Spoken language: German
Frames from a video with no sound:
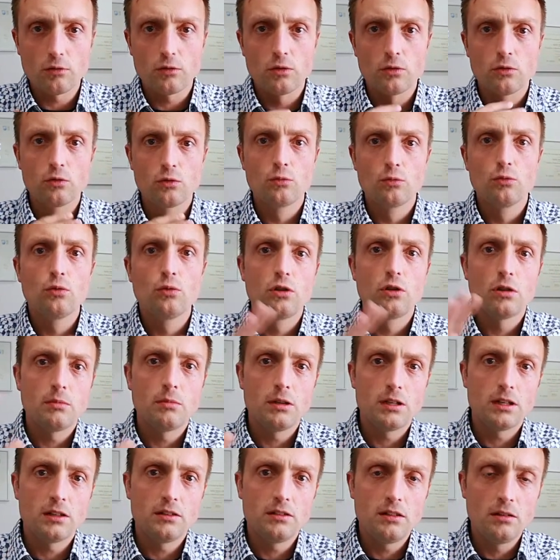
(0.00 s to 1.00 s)
Konsumgüter,
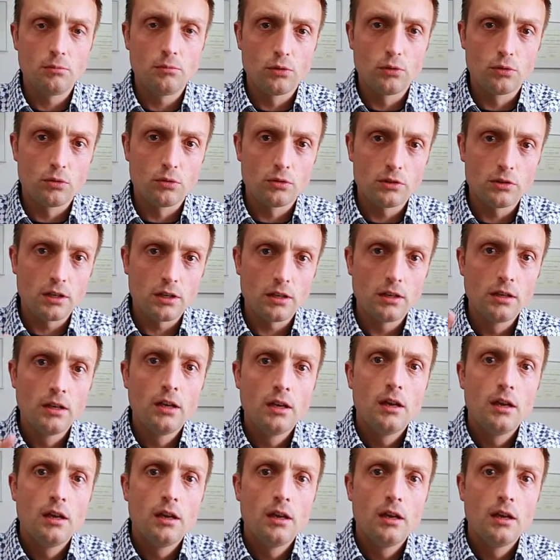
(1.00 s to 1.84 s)
Medizinprodukte,